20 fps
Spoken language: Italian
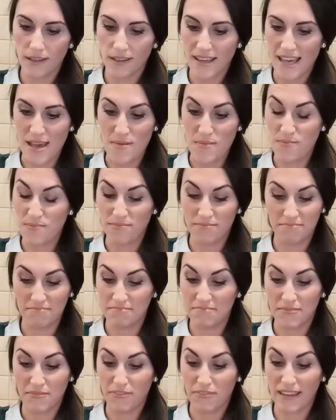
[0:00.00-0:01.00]
È
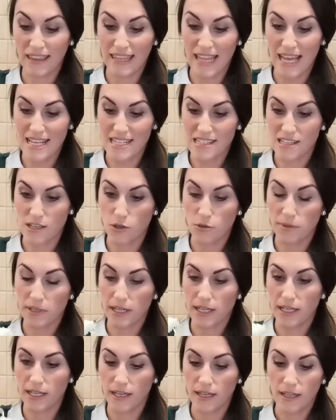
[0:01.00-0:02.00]
fantastico
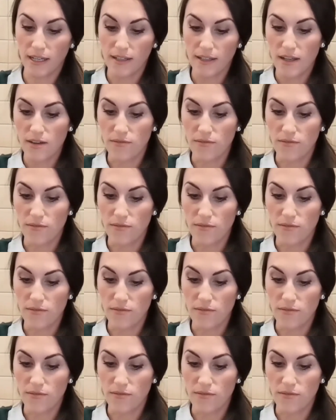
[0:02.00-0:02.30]
perché